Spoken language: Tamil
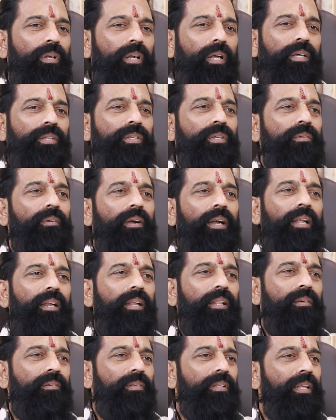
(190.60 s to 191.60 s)
இன்னொரு கட்சி
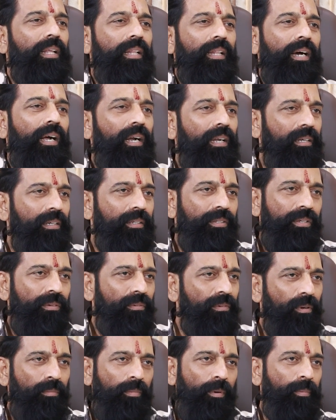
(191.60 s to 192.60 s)
வளர்கிறத வந்து எந்த
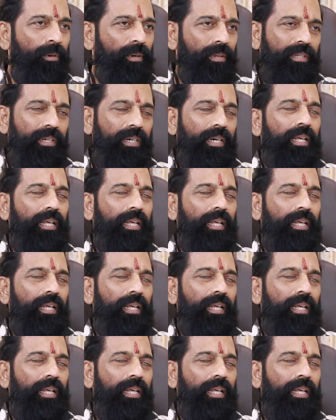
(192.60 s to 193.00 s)
ஆளுங்கட்சியும் விரும்ப போகிறது